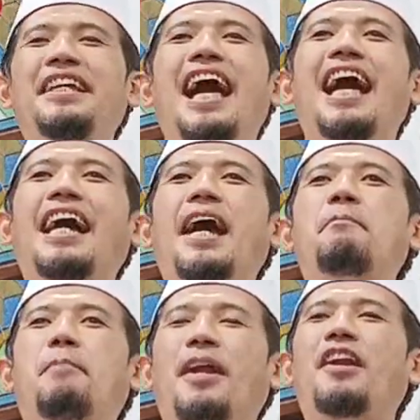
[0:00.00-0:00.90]
tidak
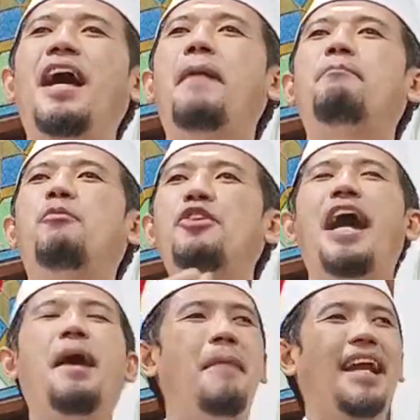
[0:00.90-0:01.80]
akan pernah
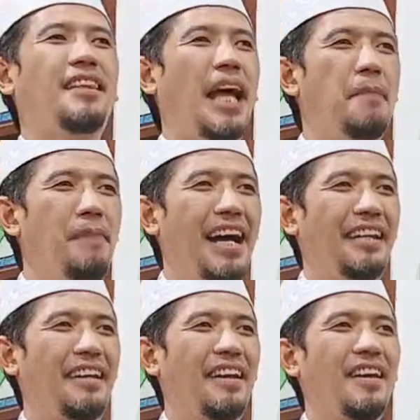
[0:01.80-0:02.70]
punya
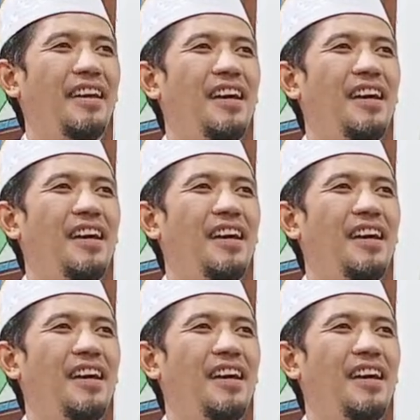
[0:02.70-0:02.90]
martabat,